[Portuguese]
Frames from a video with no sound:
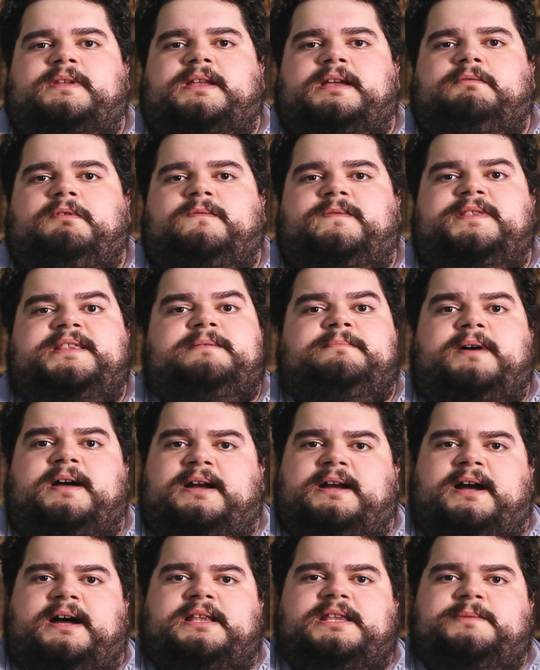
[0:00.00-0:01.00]
é uma vida
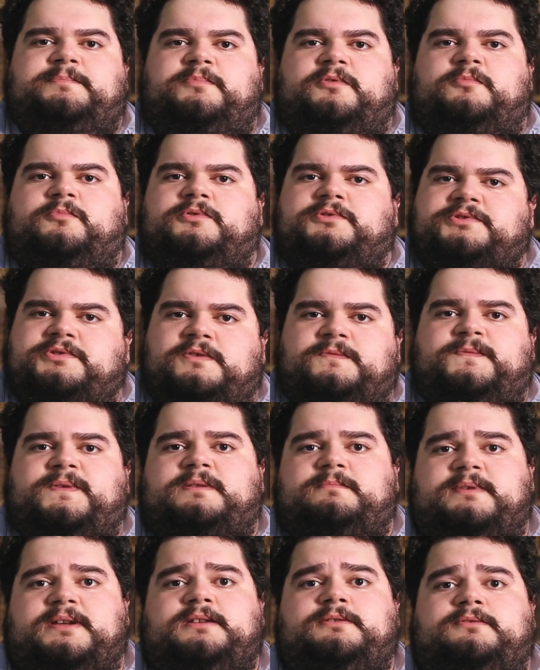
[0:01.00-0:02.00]
marcada por muito
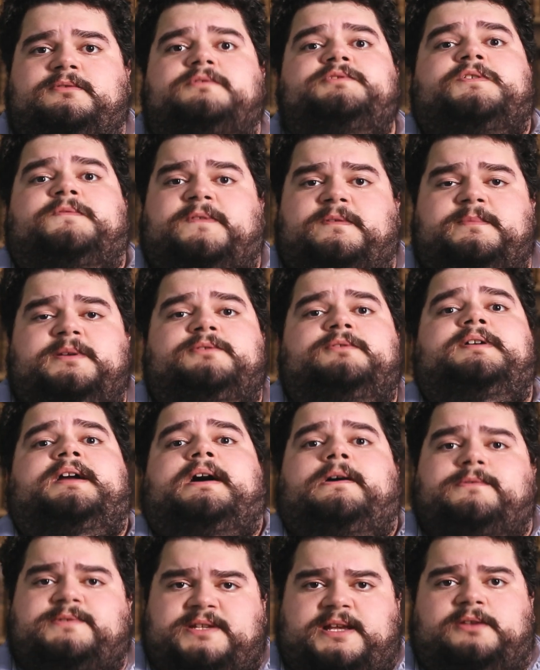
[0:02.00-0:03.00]
sofrimento, sofrimento
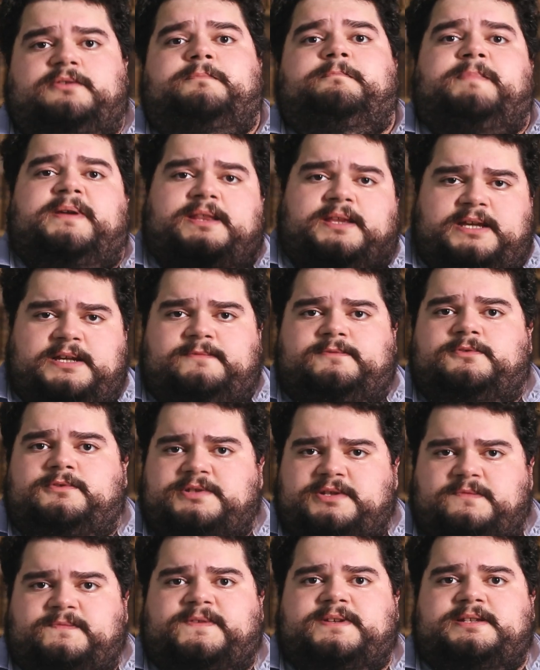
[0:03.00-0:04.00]
causado pela
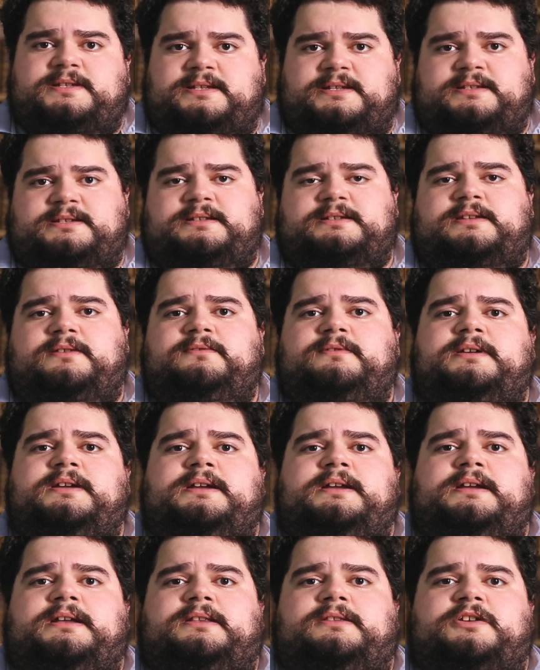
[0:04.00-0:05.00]
Revolução Francesa. Então,
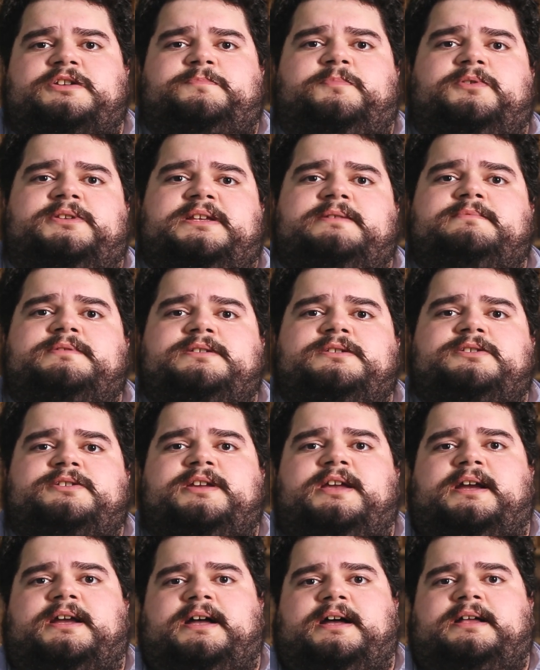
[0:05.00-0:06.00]
nós podemos
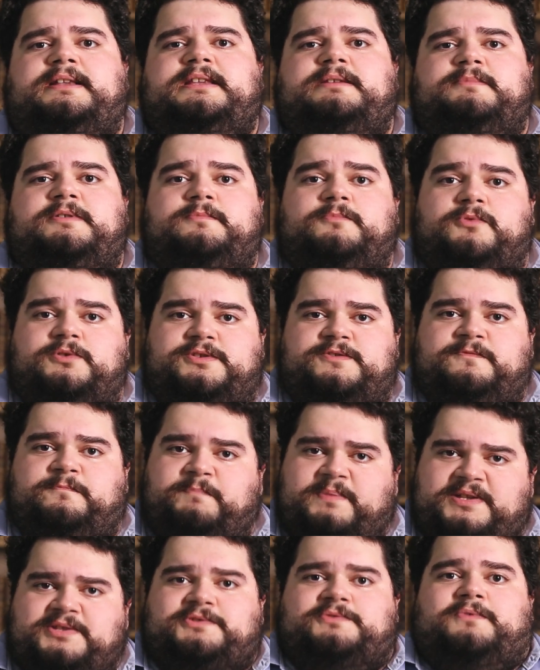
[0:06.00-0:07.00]
enxergar também um motivo
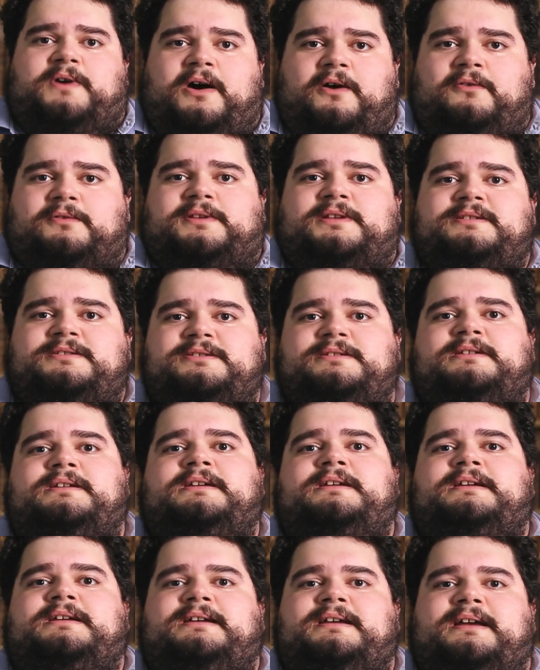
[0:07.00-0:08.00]
pessoal né, de
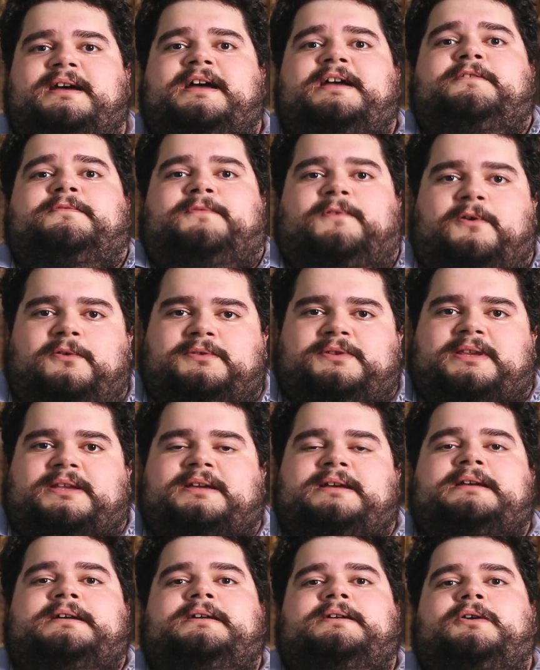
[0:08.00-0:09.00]
revolta
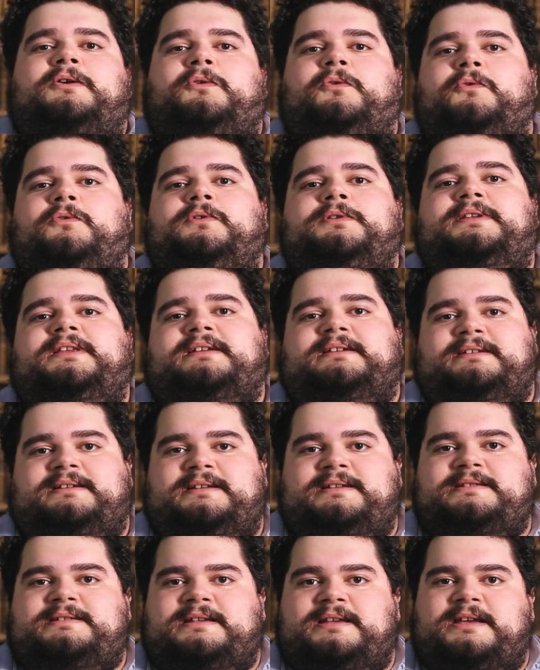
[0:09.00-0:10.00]
contra
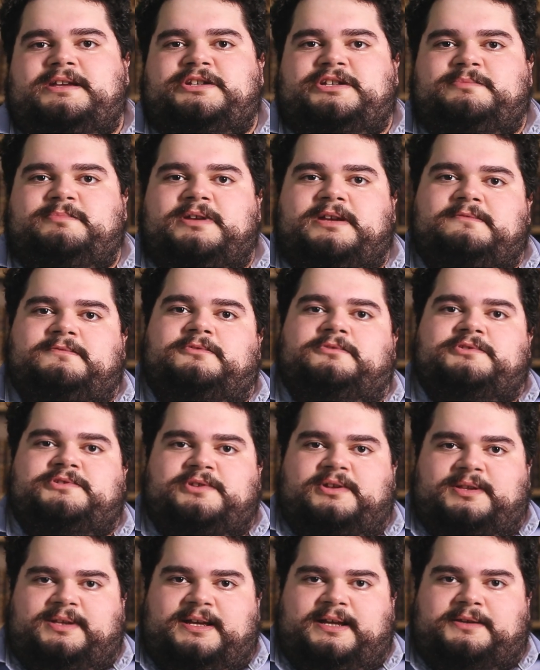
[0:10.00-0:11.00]
esse regime
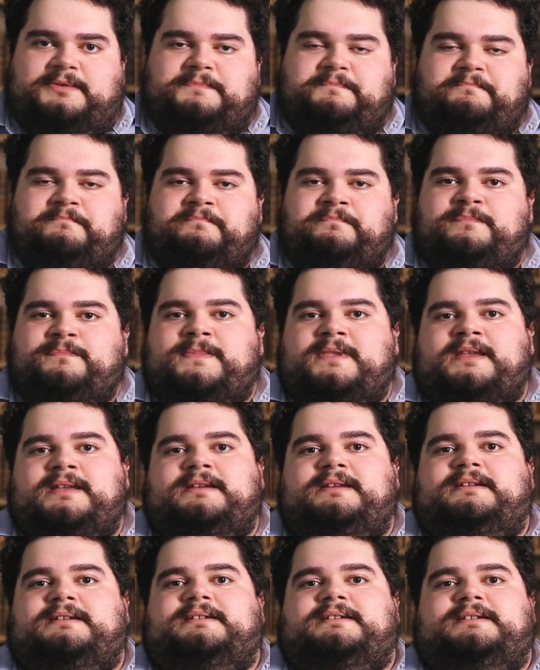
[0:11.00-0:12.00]
revolucionário.
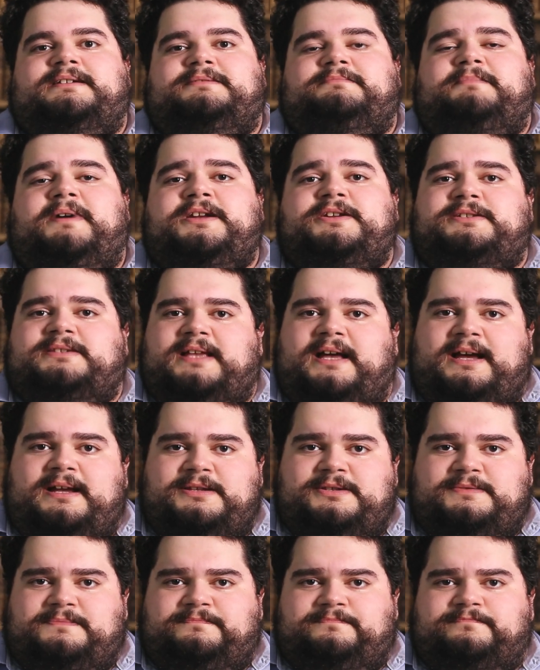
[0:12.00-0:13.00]
É, mais
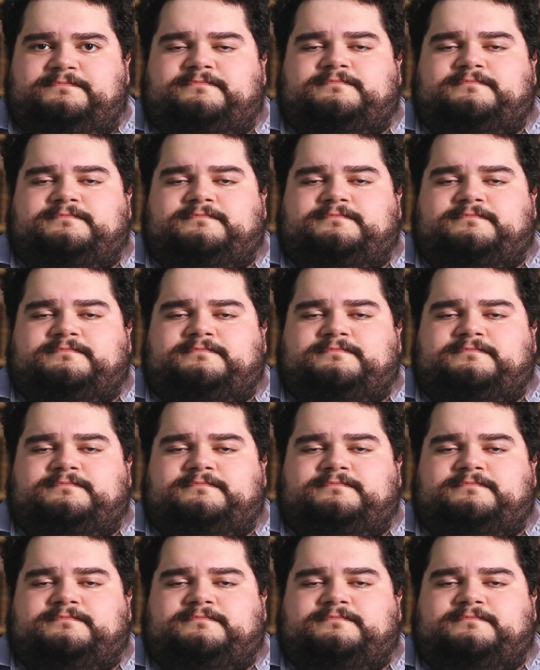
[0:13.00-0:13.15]
tarde,